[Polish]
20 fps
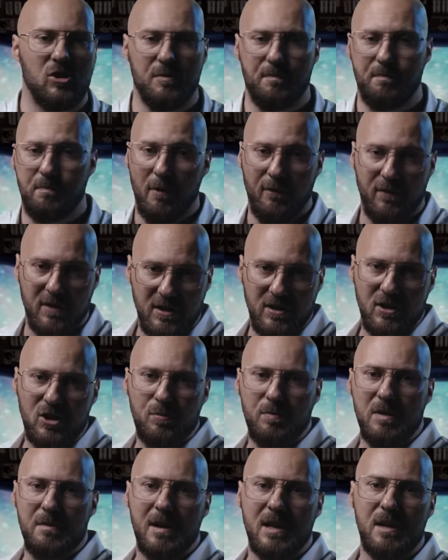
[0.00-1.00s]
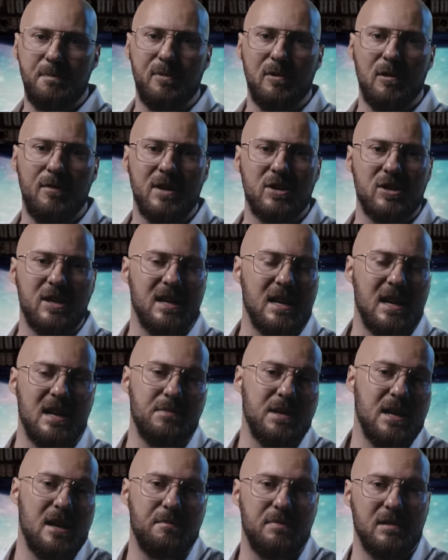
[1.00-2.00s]
Czy powinniśmy manipulować
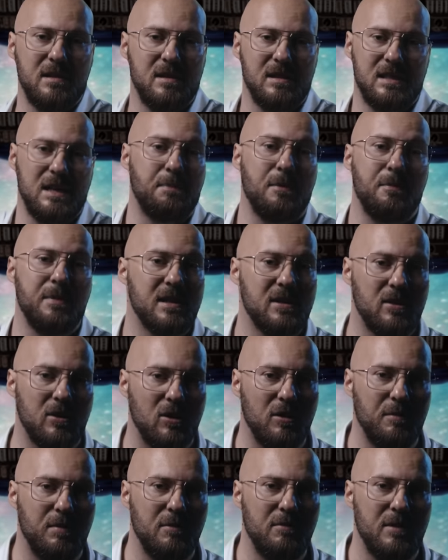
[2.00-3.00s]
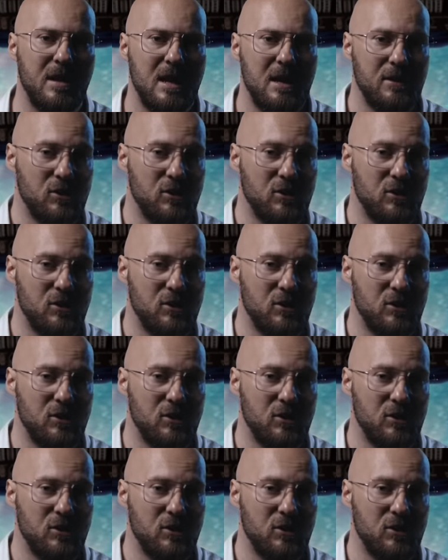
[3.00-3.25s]
genami, aby zapobiec chorobom?